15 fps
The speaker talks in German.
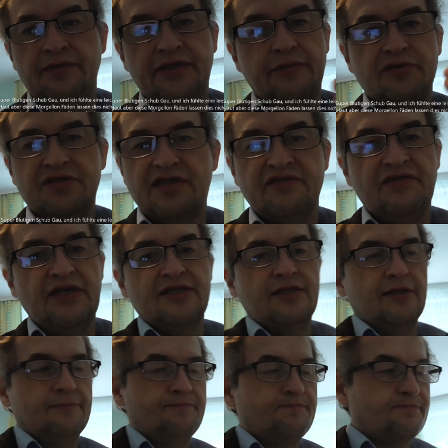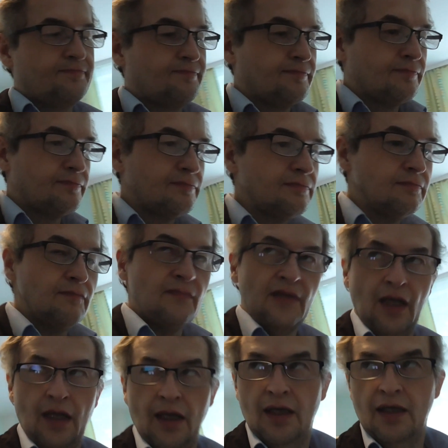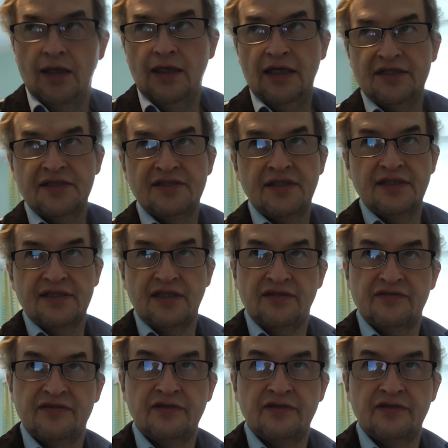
aber ich muss das wechseln. Es ist ja jetzt